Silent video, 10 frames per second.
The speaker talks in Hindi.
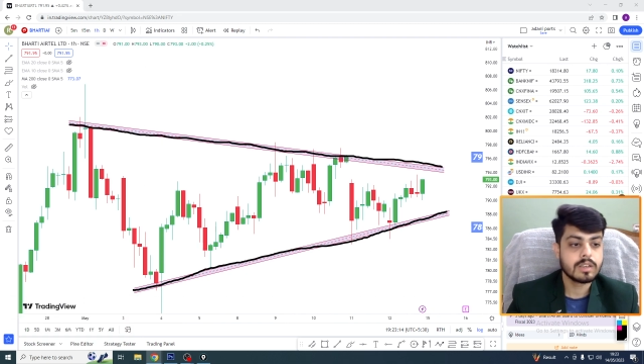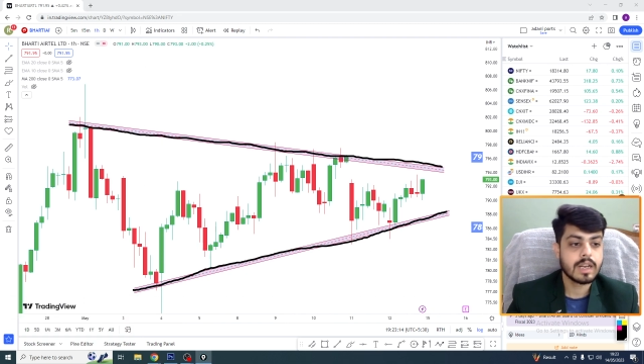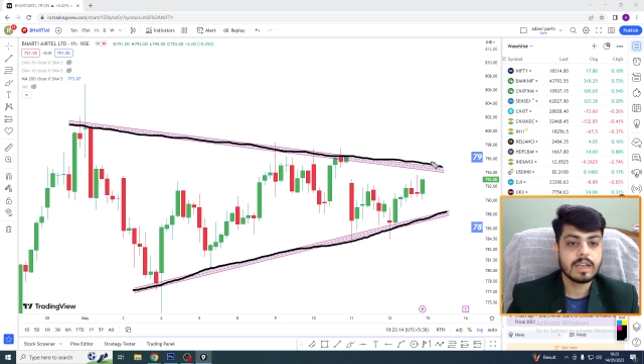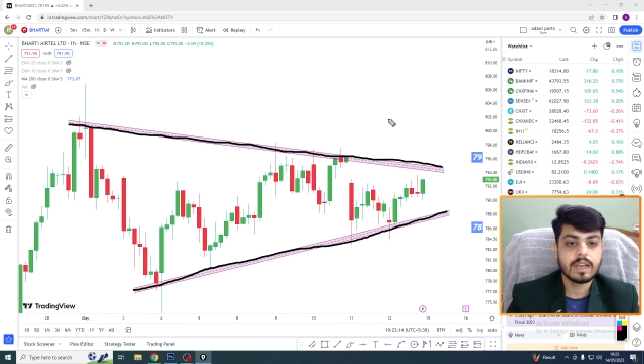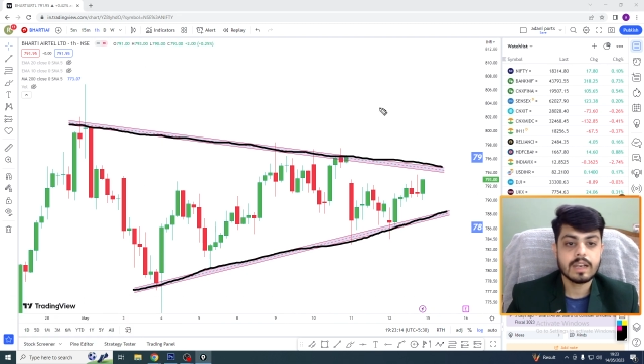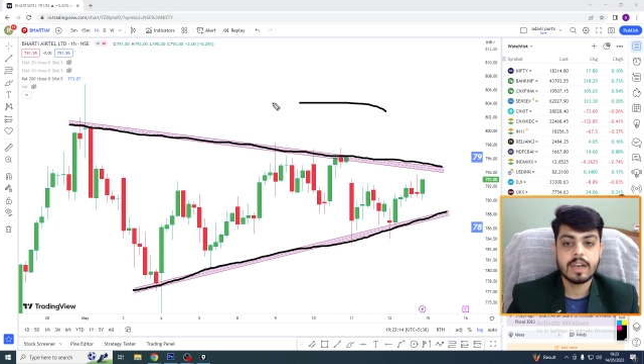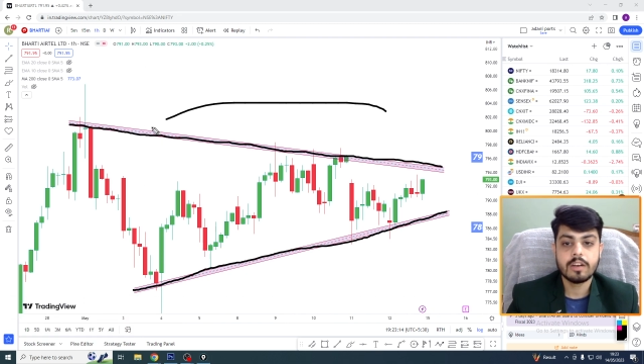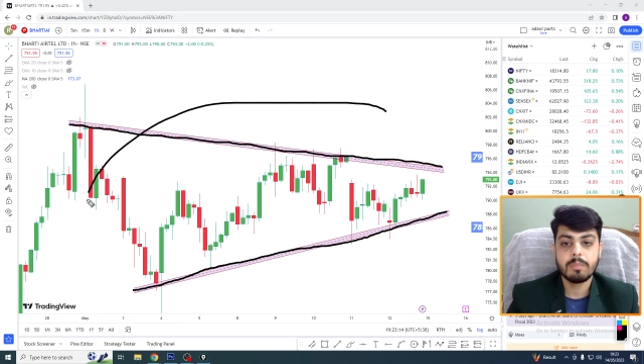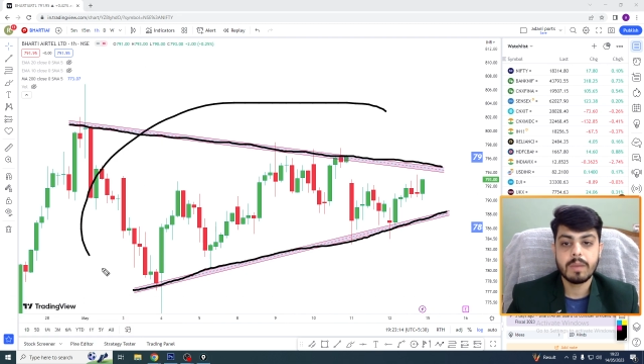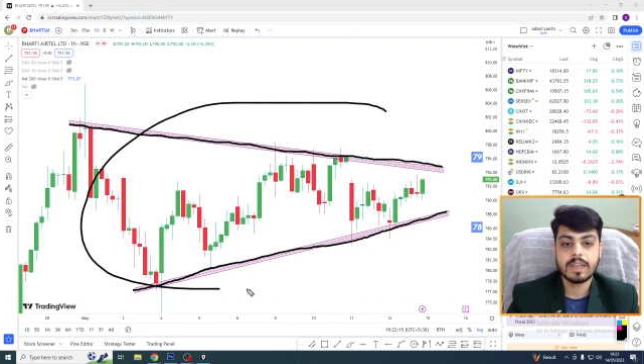ट्रेंगल काइंड
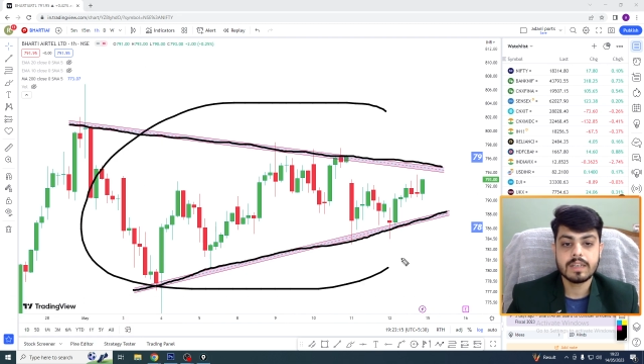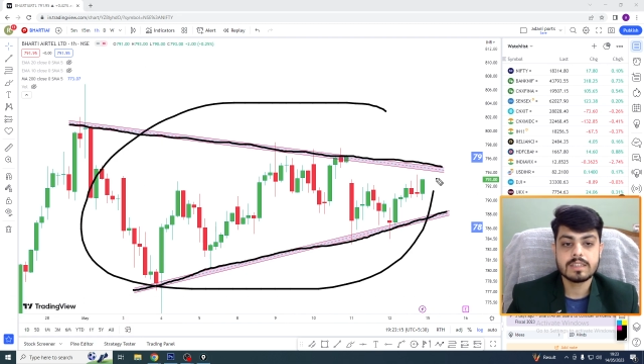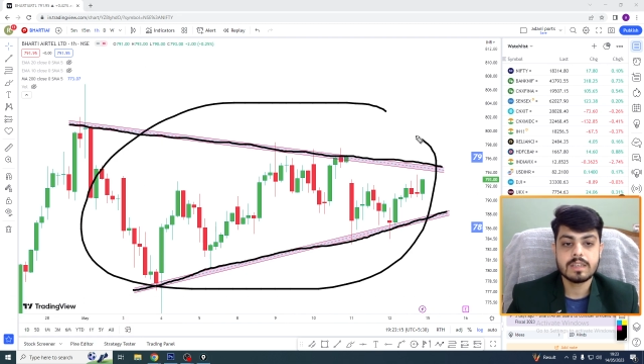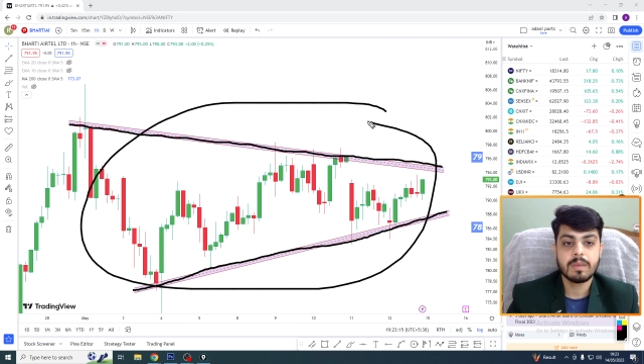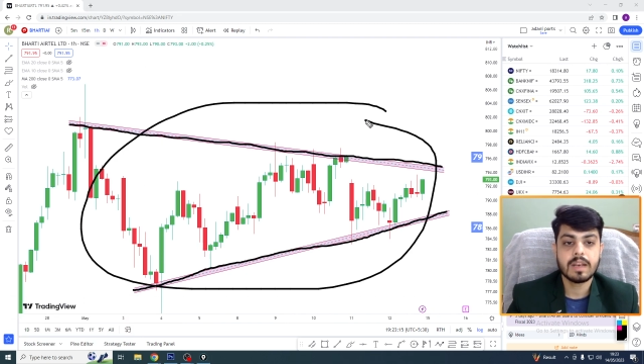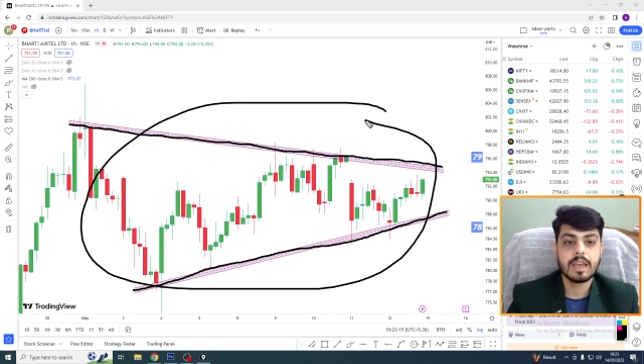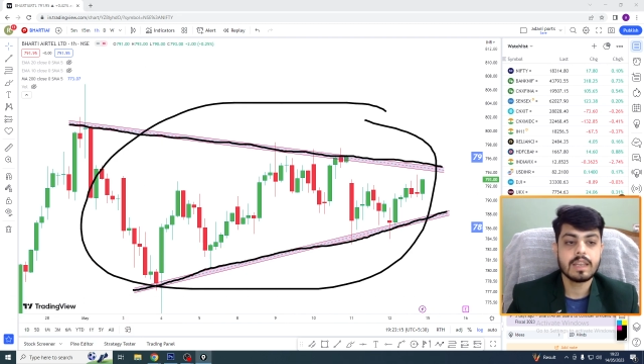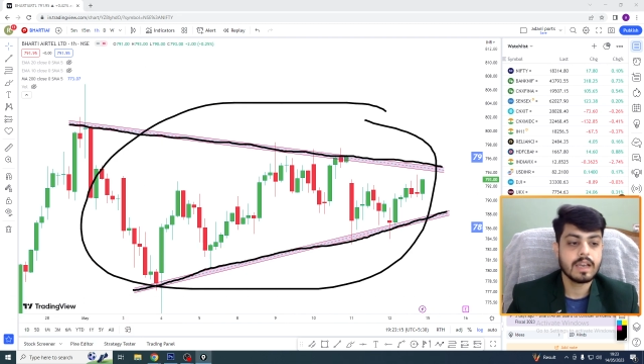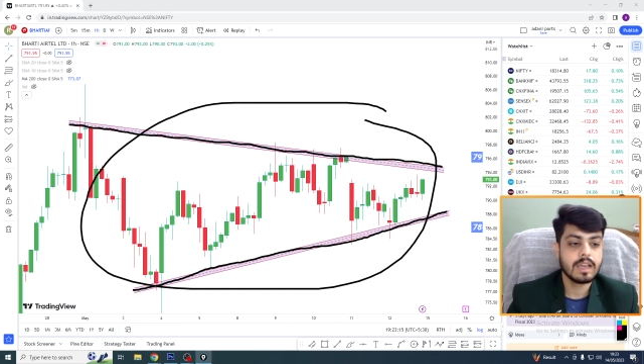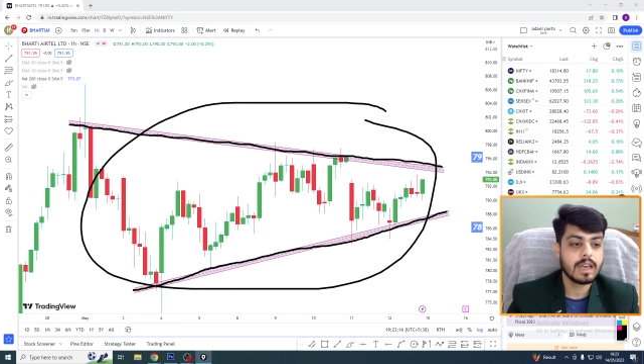ऑफ पैटर्न इसने बना
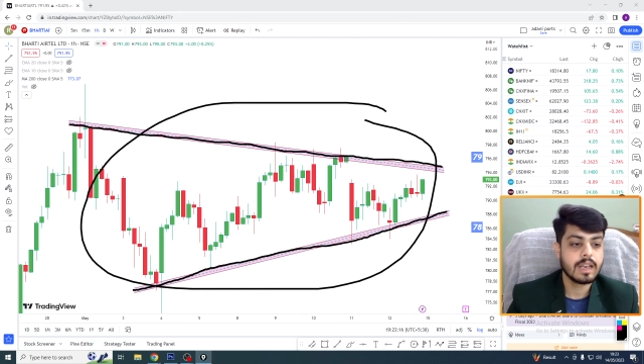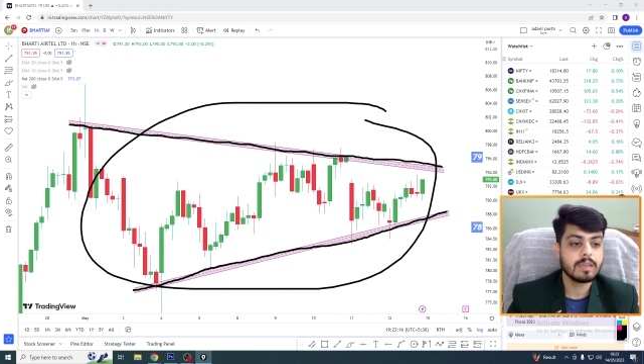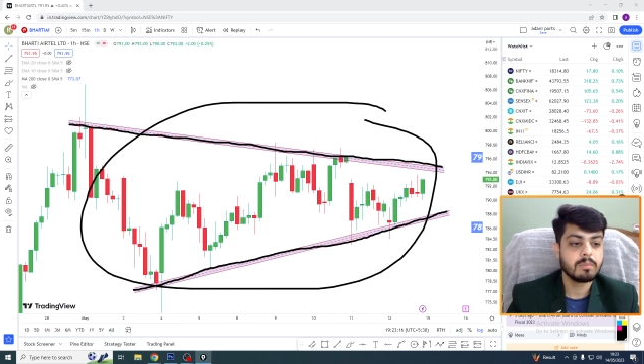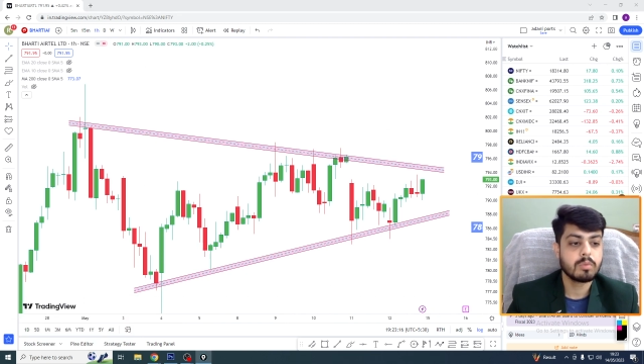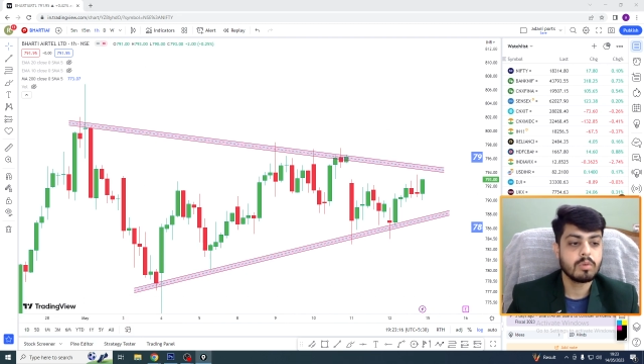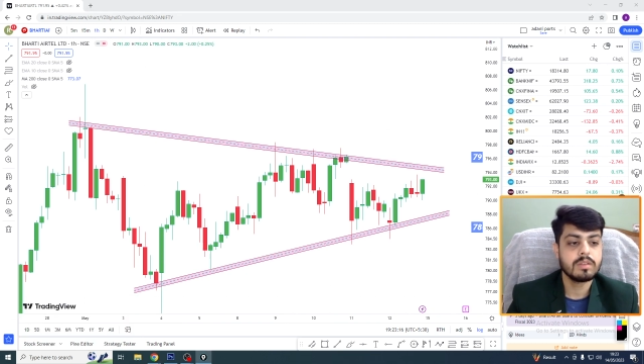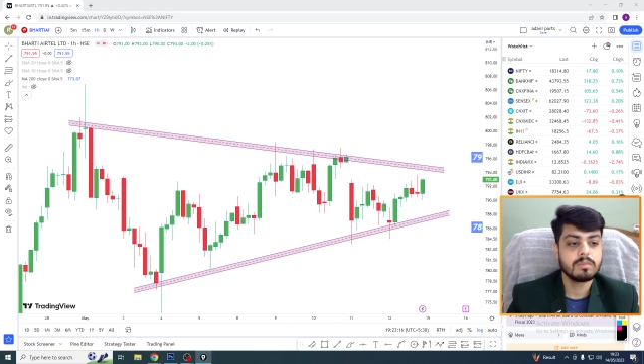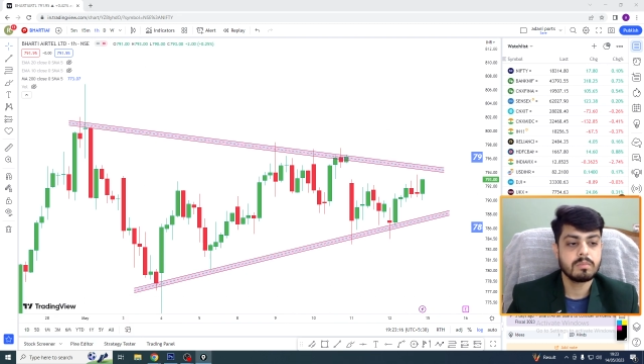लिया है हालांकि कोई